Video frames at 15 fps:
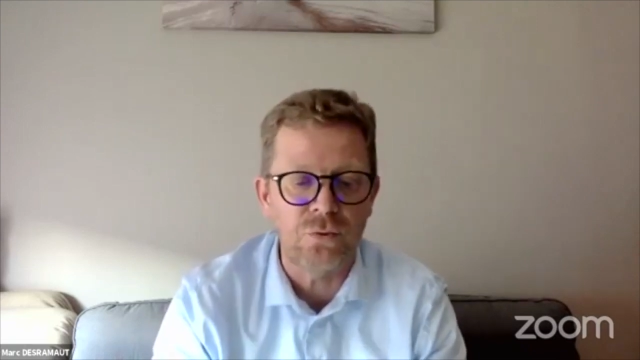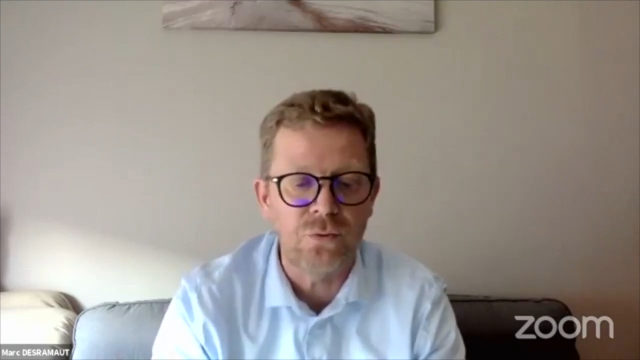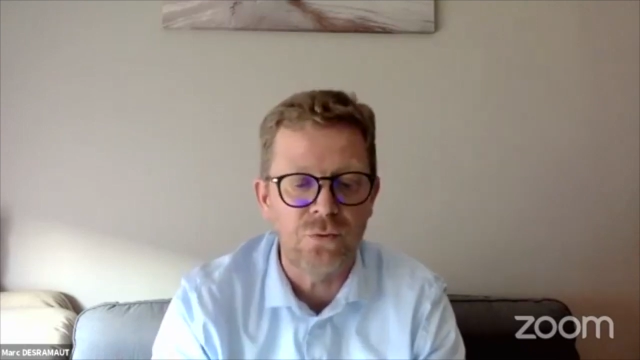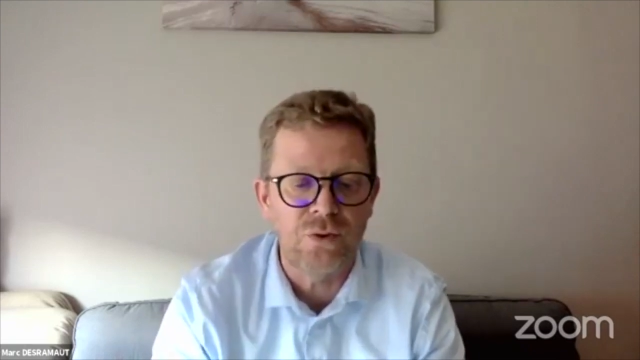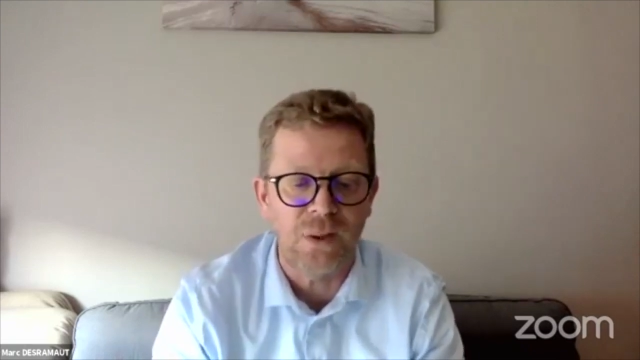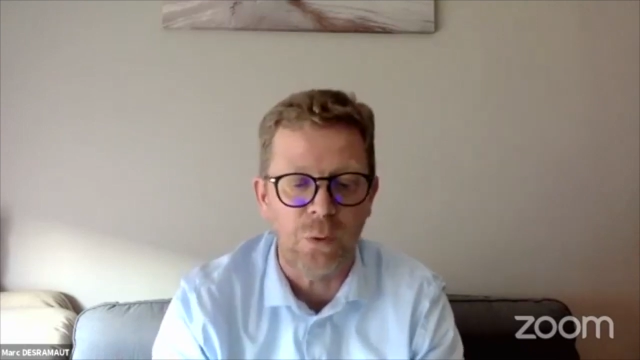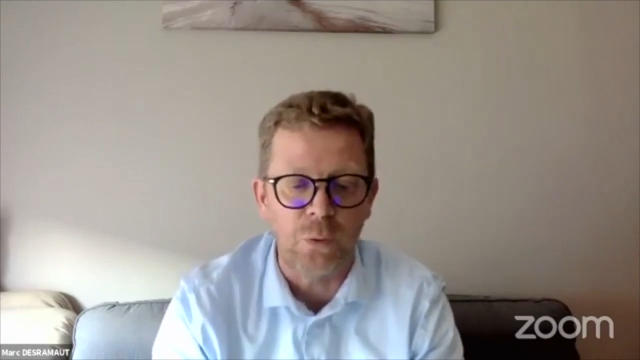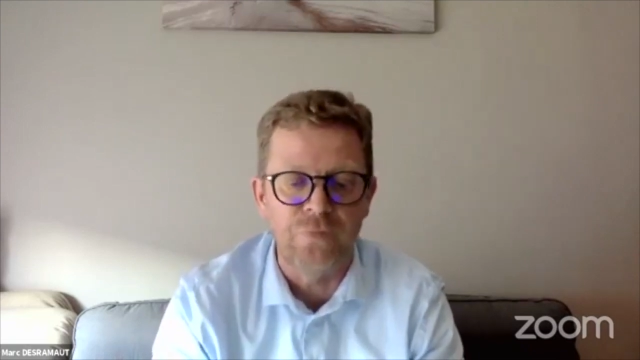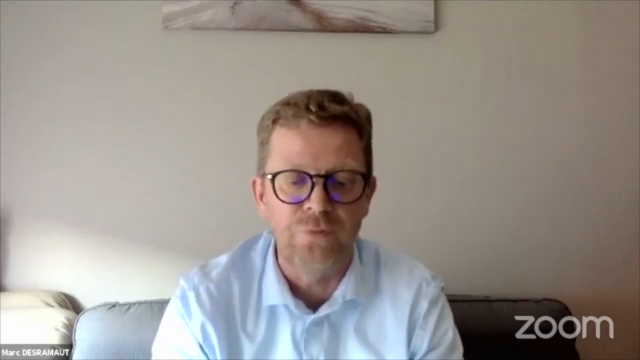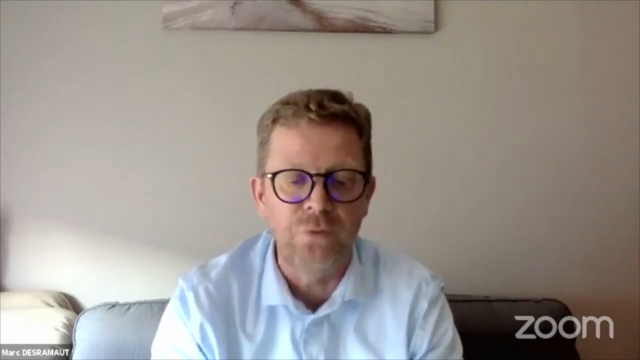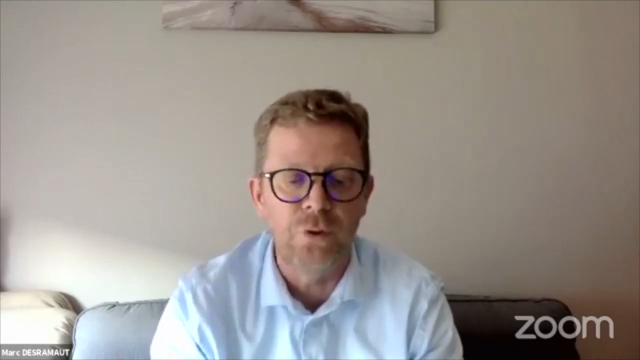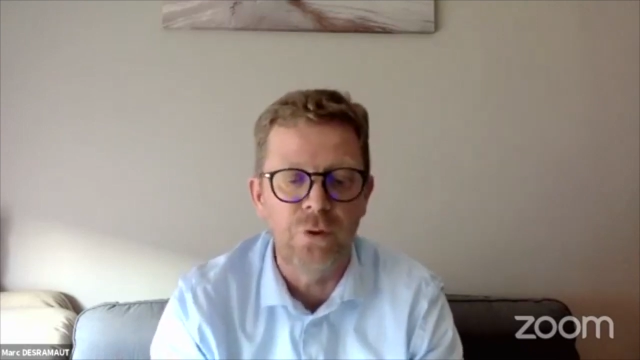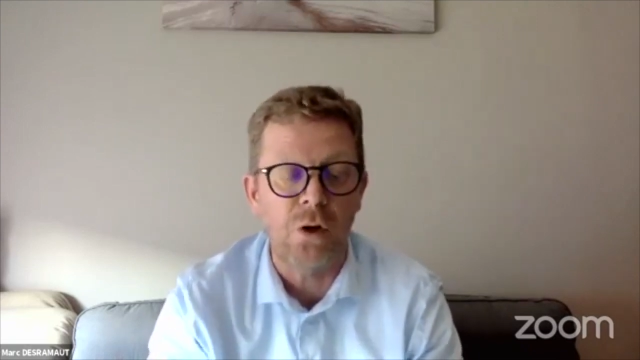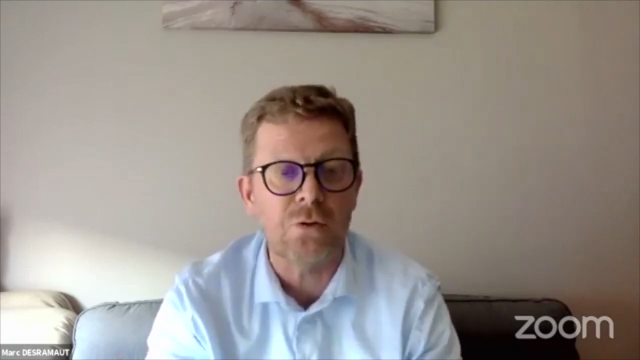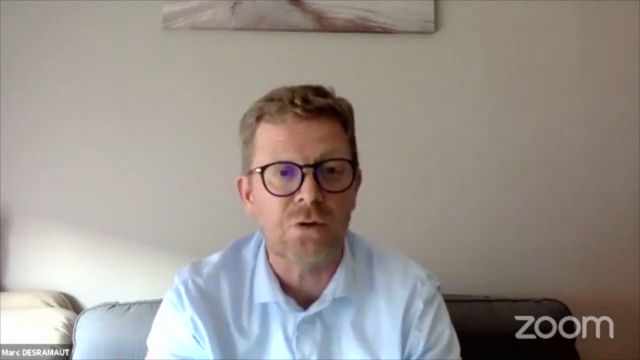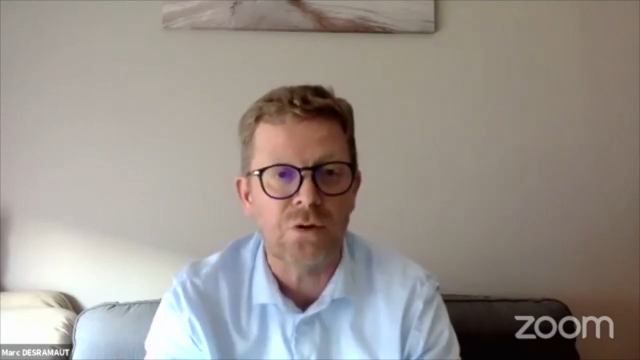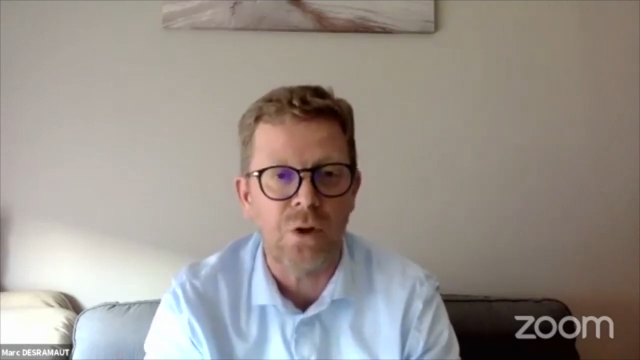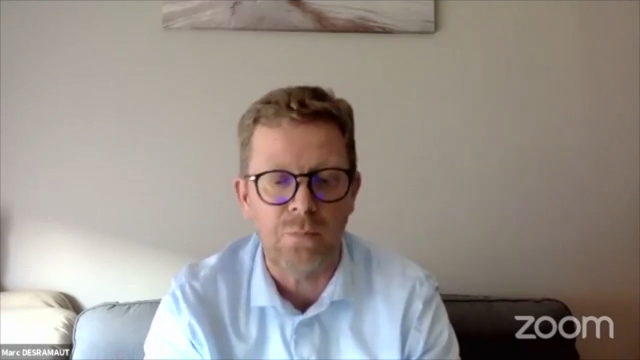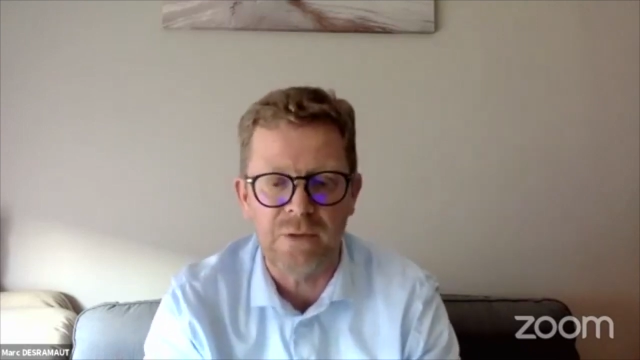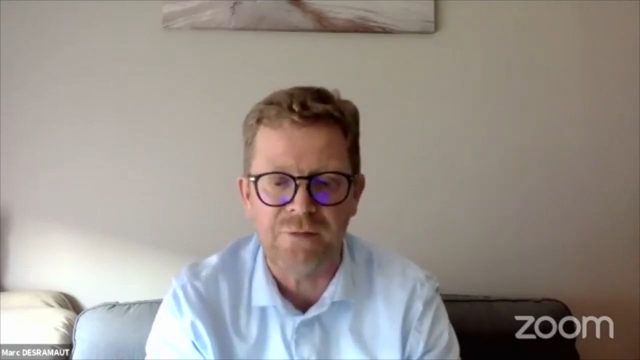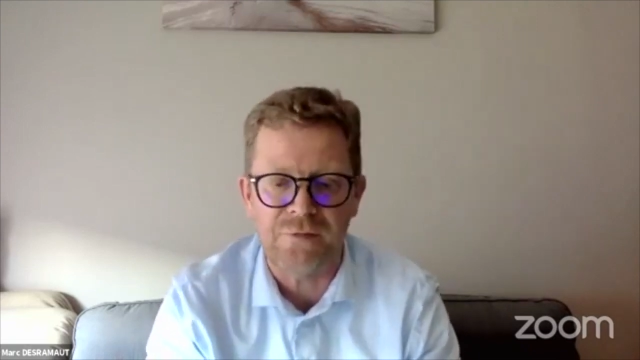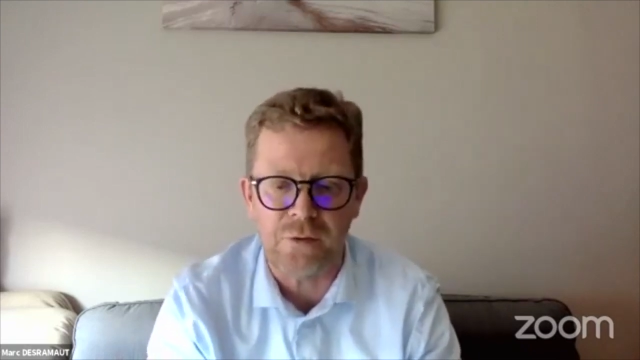des revenus de
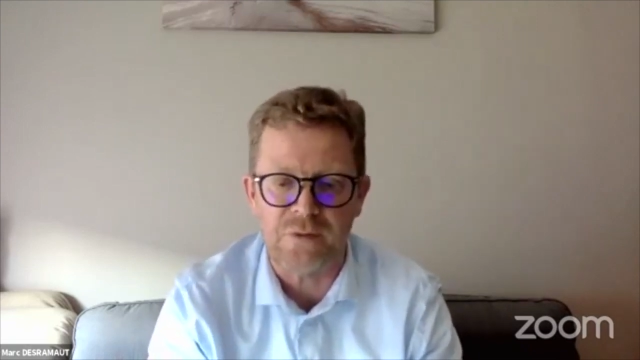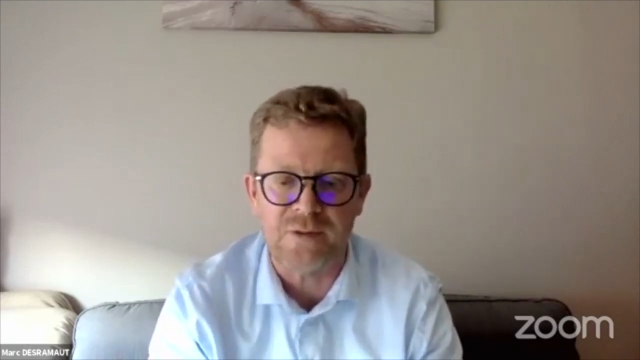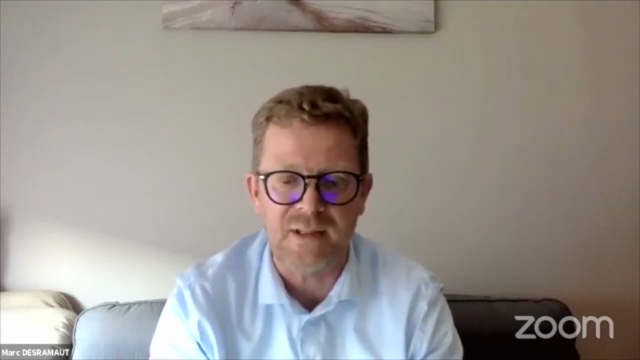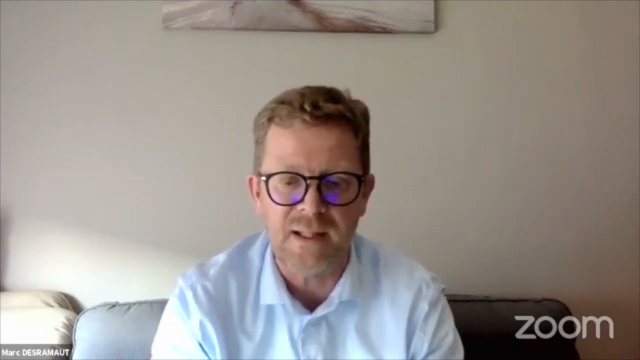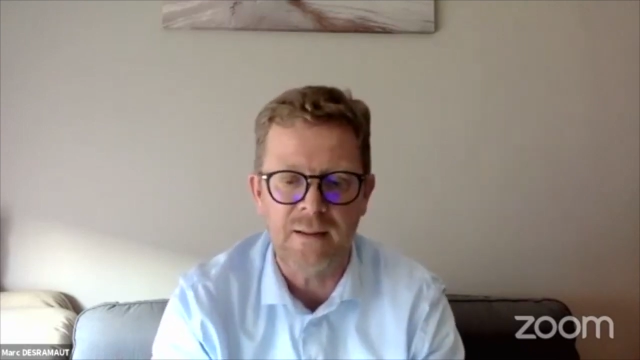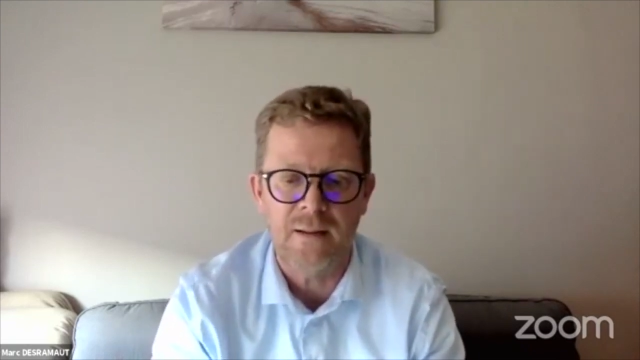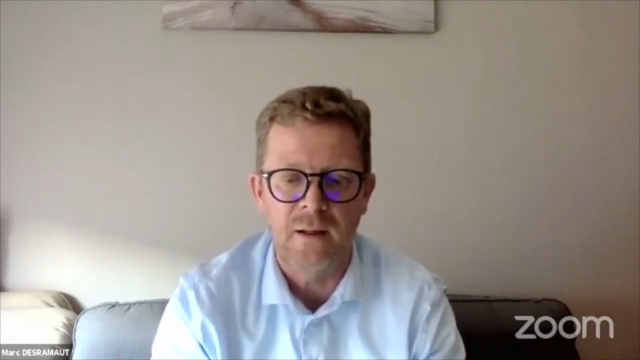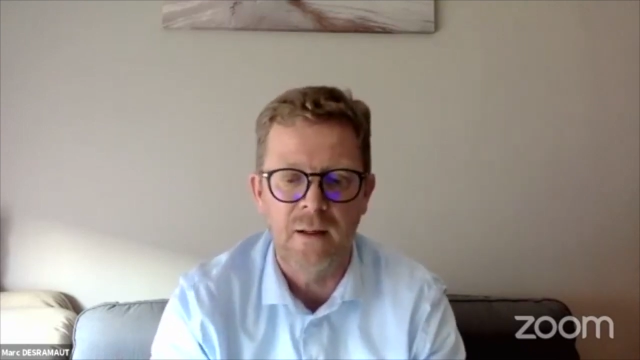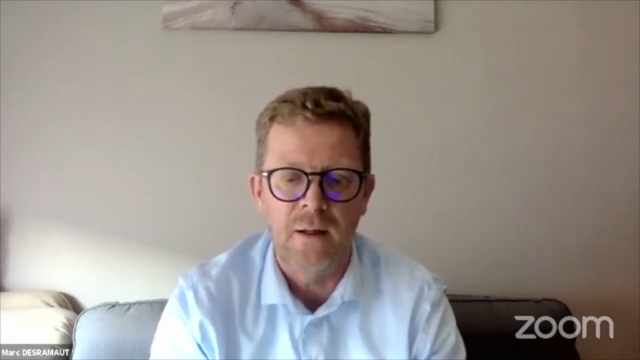l'ensemble des Français